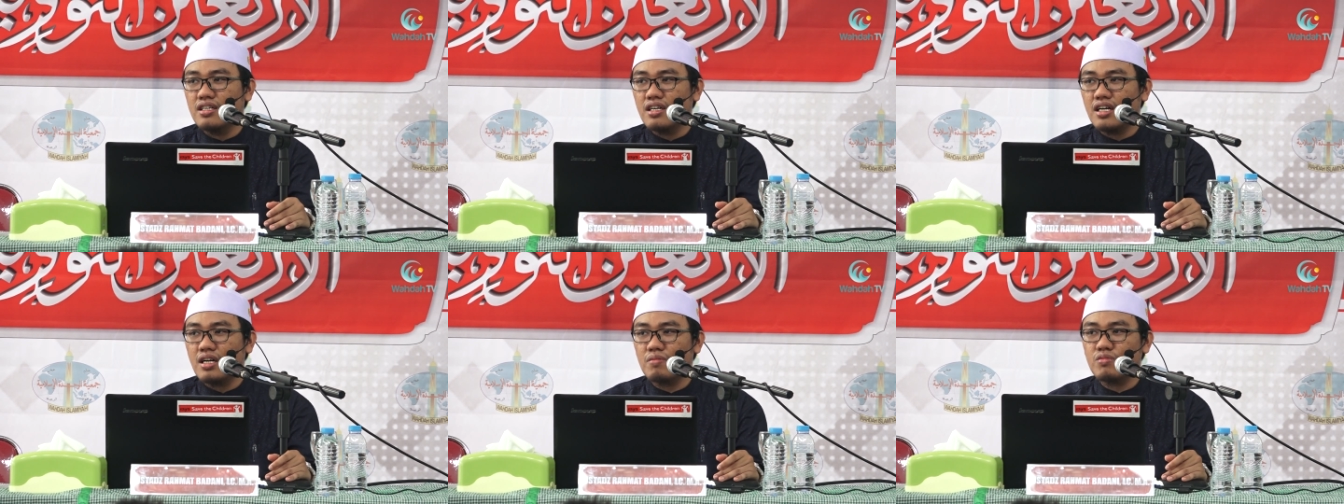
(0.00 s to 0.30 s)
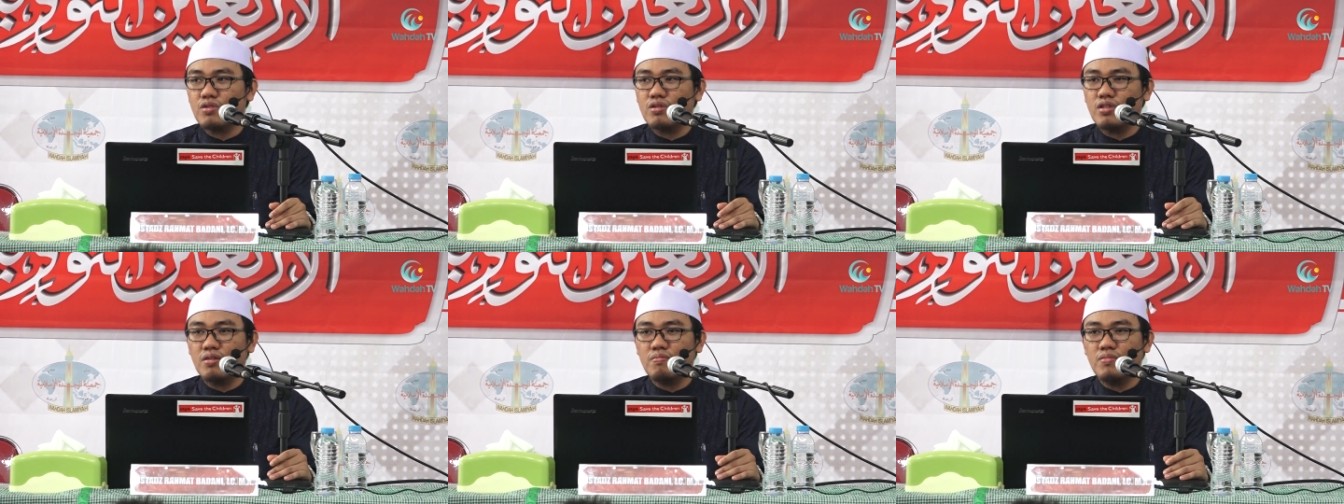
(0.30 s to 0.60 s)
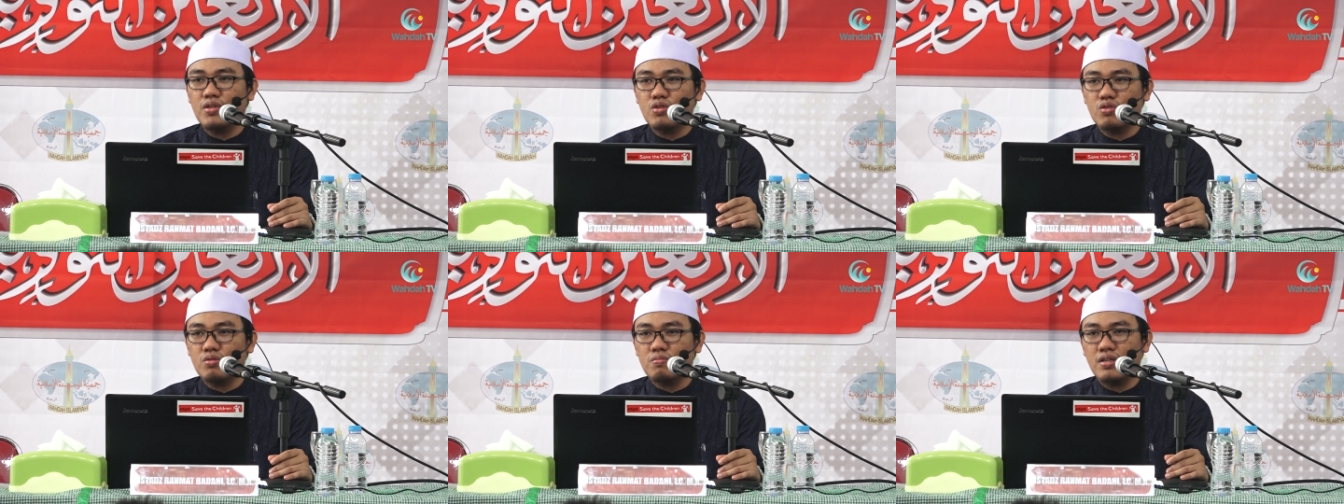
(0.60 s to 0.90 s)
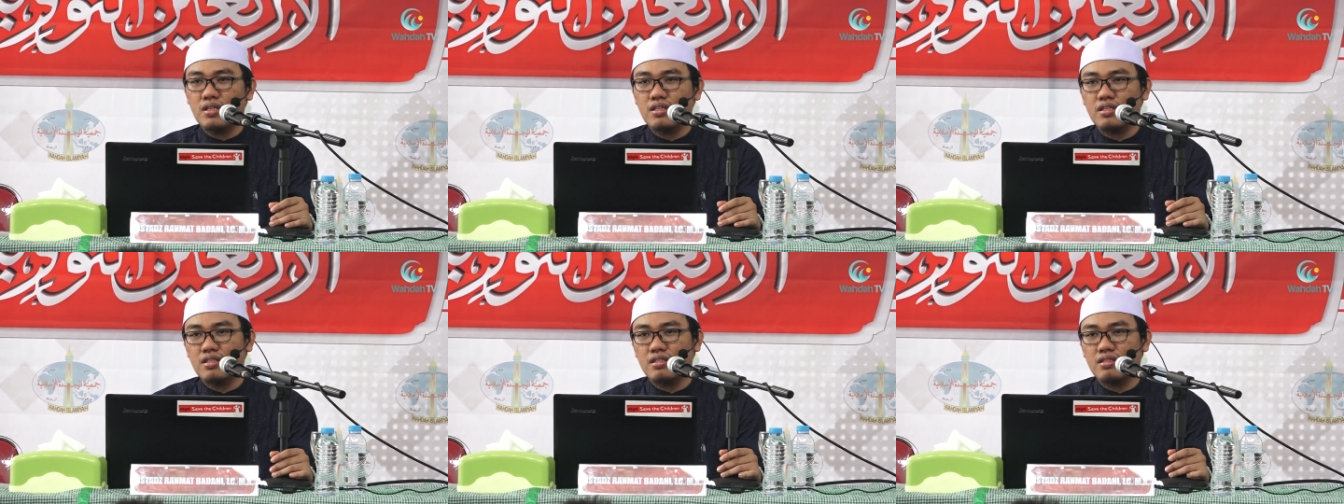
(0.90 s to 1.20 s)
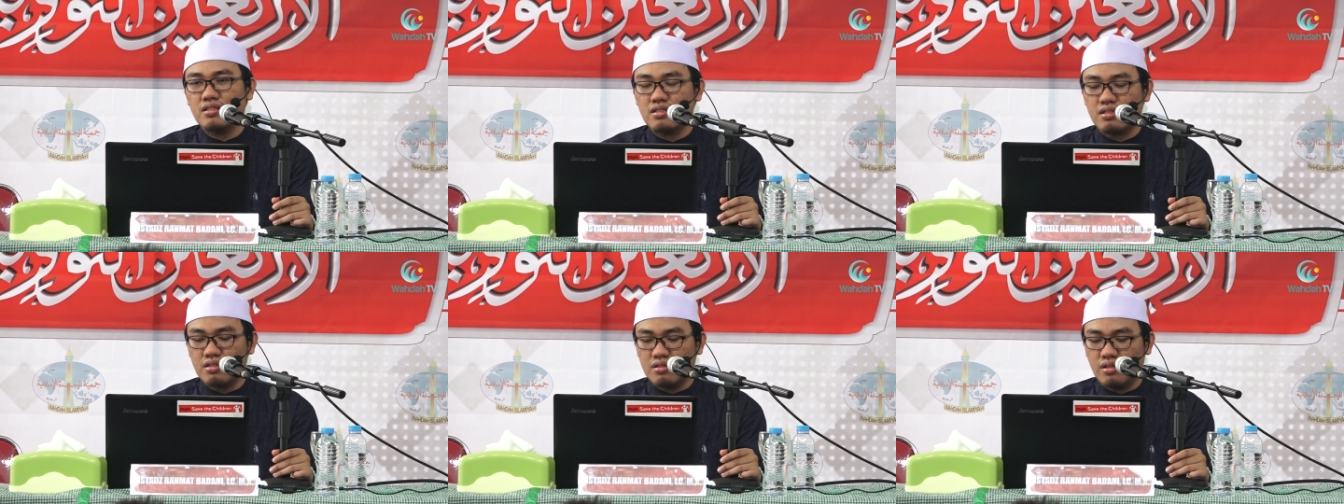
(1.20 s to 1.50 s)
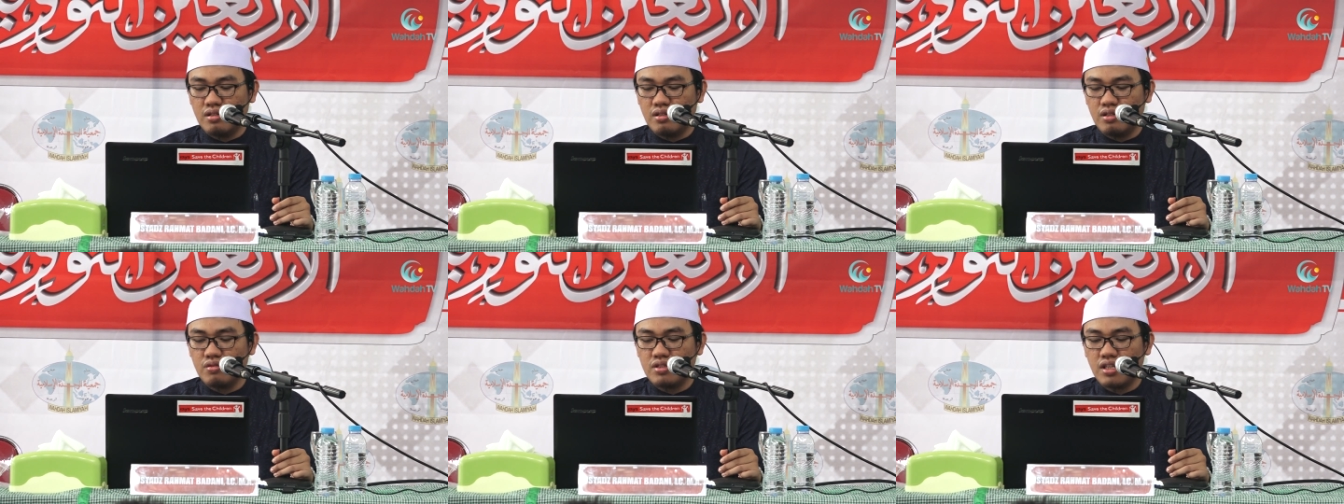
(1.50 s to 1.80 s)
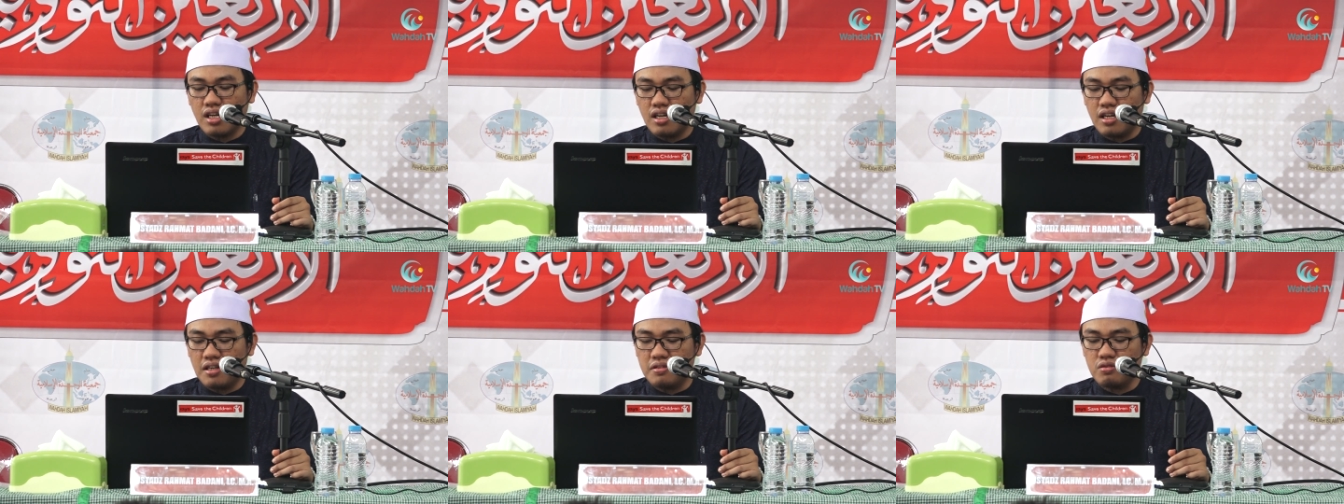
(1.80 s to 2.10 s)
Abdullah bin Umar radhiyallahu
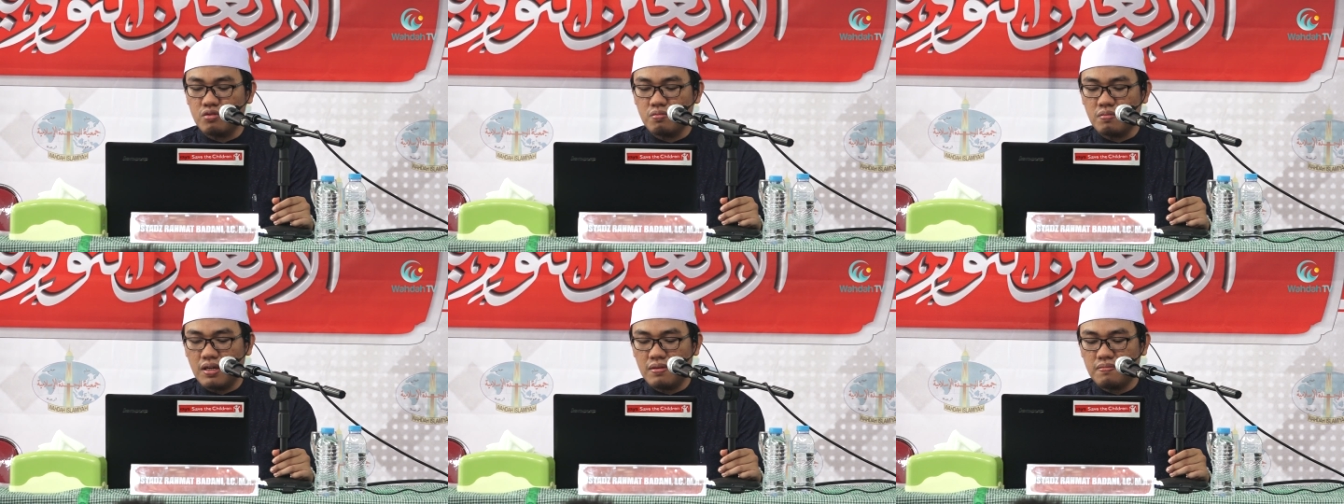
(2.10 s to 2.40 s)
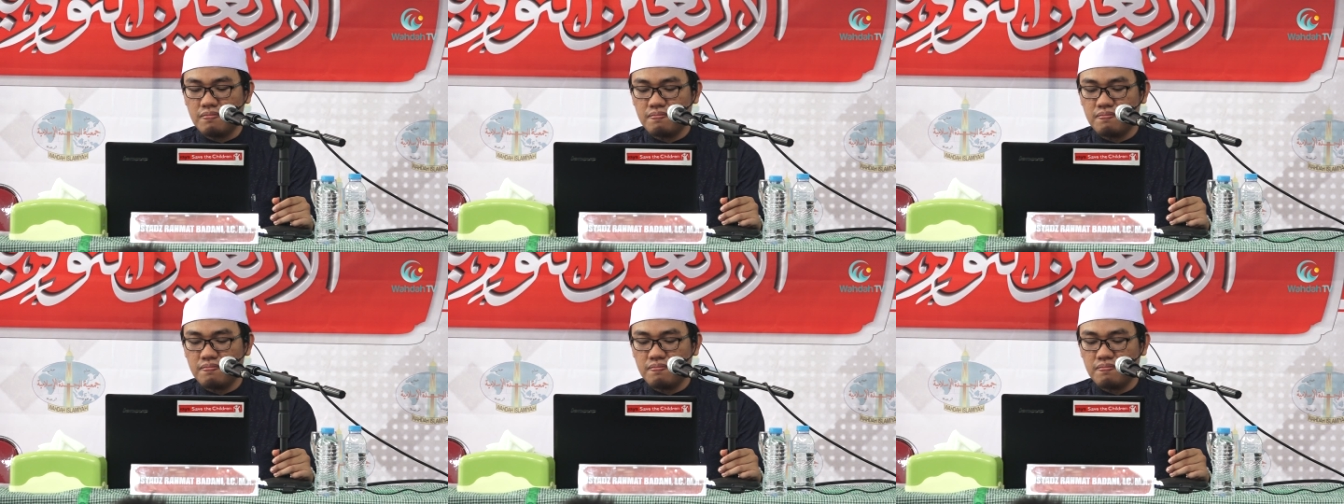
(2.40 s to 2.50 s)
taala anhu.